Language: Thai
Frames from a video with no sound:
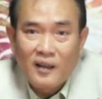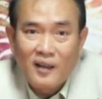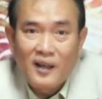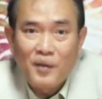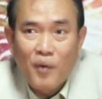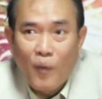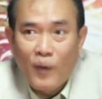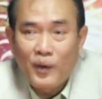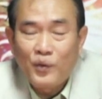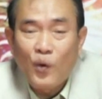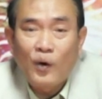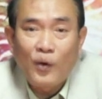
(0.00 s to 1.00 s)
ก็เลยบอกว่า
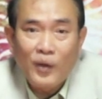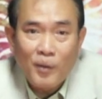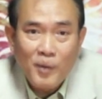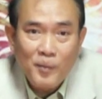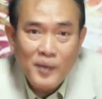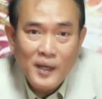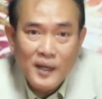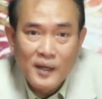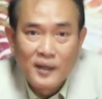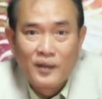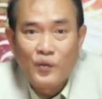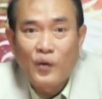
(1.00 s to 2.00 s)
ดวงเรายังไม่มี
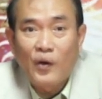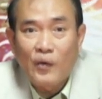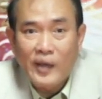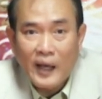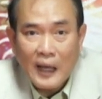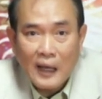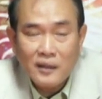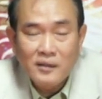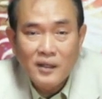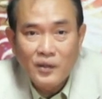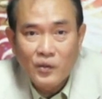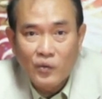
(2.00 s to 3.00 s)
ดวงเรายังคาดเค
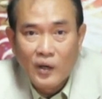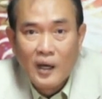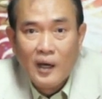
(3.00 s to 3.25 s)
ลื่อนอยู่